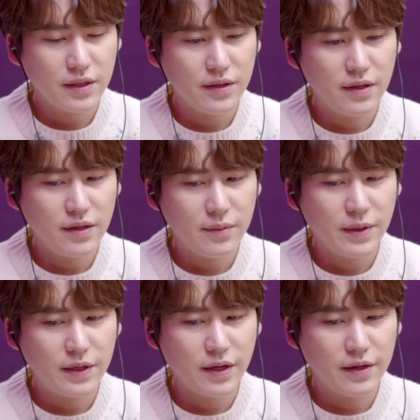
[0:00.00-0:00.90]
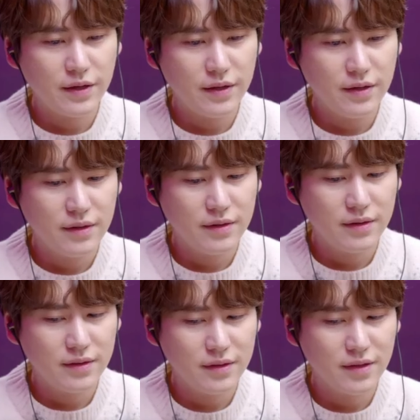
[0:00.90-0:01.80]
상대방에게
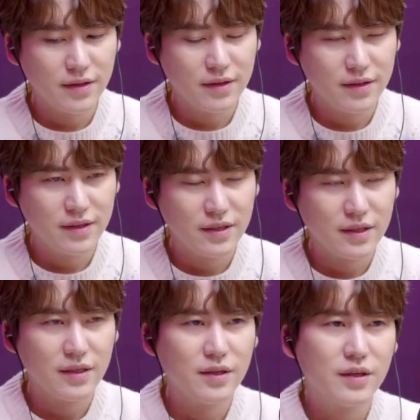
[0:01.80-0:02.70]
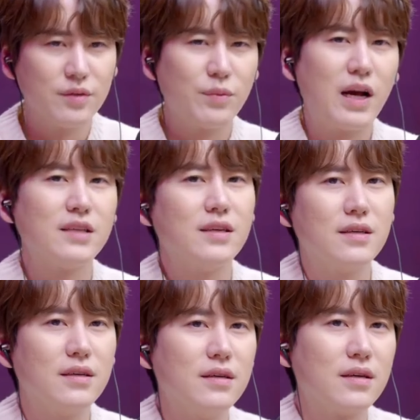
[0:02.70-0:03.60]
그, 그
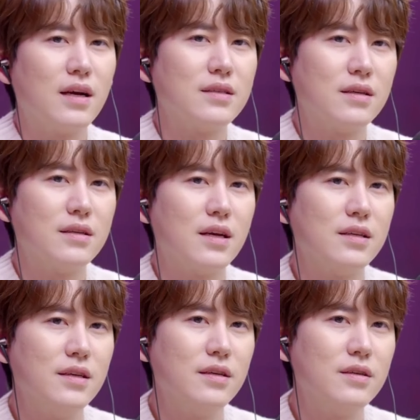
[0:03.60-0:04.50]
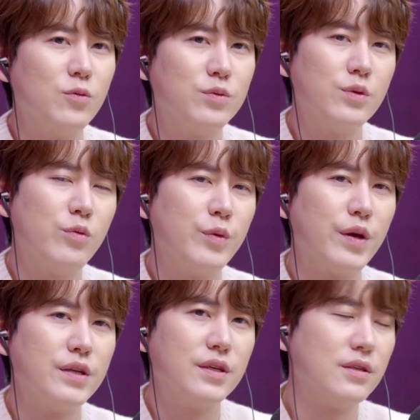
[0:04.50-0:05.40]
가사가 가사를 자세히
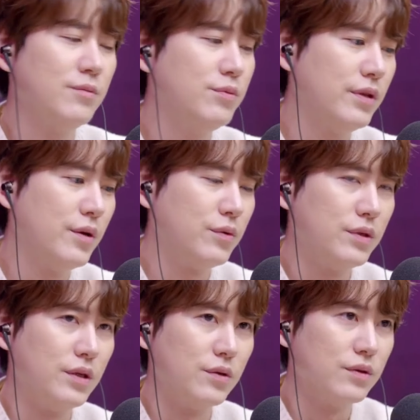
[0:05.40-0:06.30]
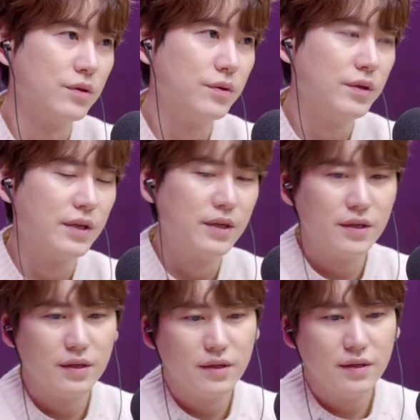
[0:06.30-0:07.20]
곱씹어보면 굉장히 슬픈 내용들이거든요.
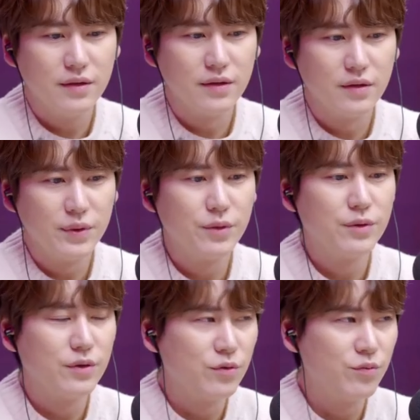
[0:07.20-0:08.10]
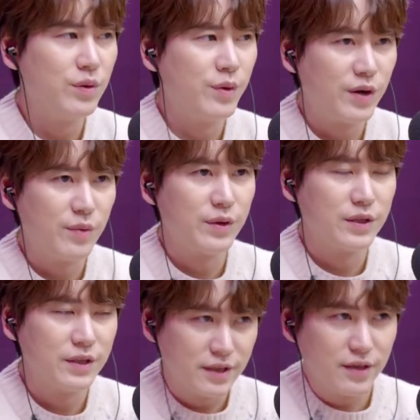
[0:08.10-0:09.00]
어, 피곤한 눈 비벼가며
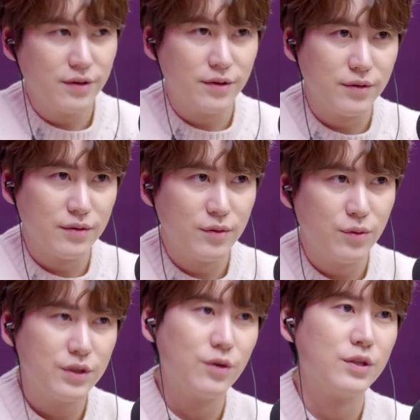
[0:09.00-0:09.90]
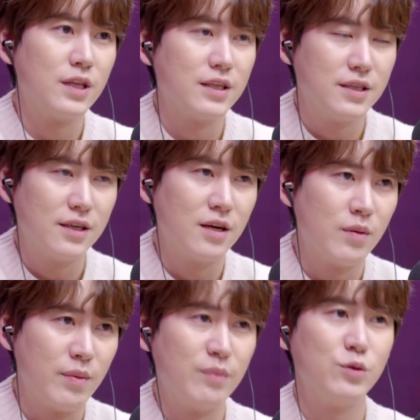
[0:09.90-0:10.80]
그들 찾던 혹시 어디
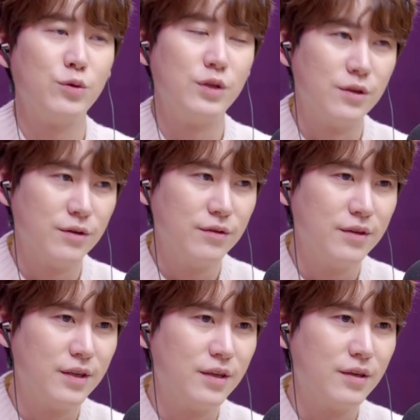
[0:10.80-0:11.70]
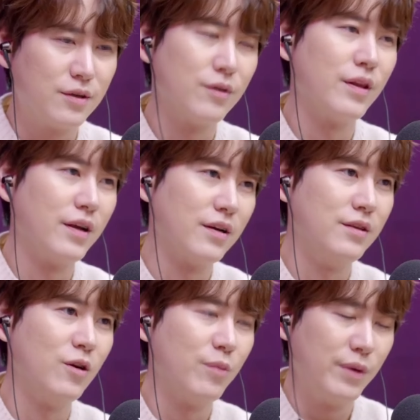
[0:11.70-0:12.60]
다칠까봐 맘 졸이던 그런
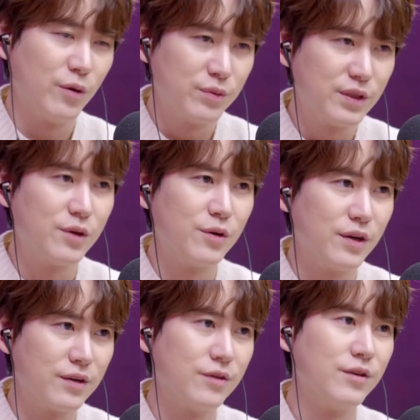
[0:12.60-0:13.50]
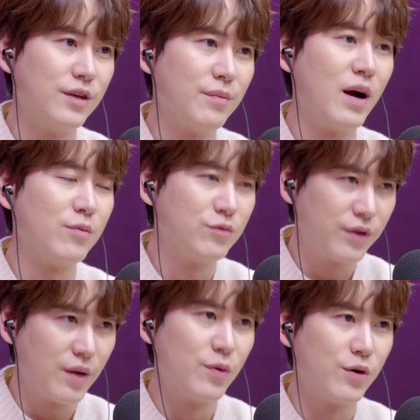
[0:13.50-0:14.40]
내가 네 옆에 없을 거야. 그러니 마음
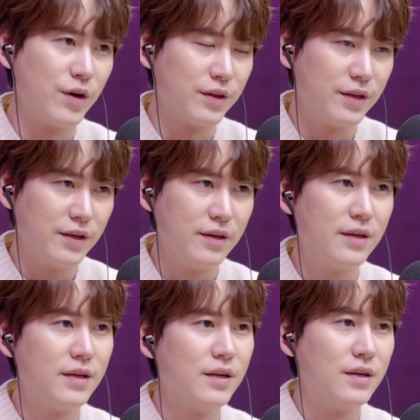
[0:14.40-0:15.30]
굳게 먹어야 돼.